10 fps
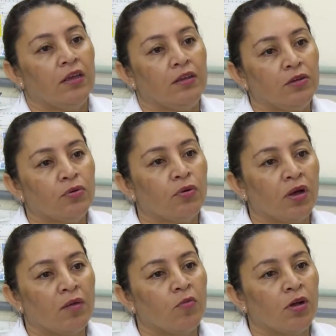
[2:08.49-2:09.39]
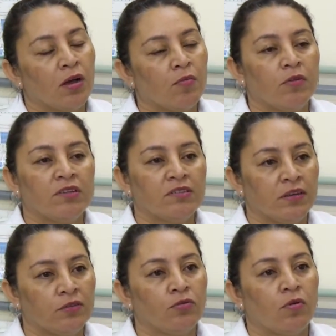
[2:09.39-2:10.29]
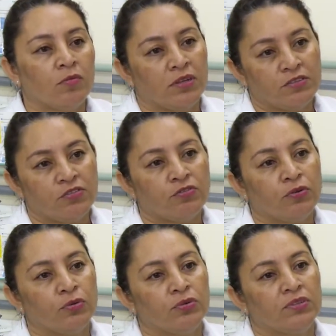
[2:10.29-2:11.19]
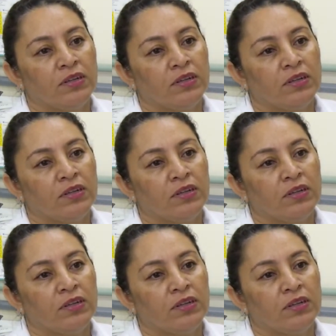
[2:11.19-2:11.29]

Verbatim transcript: E o camu-camu é inserido como um desses frutos.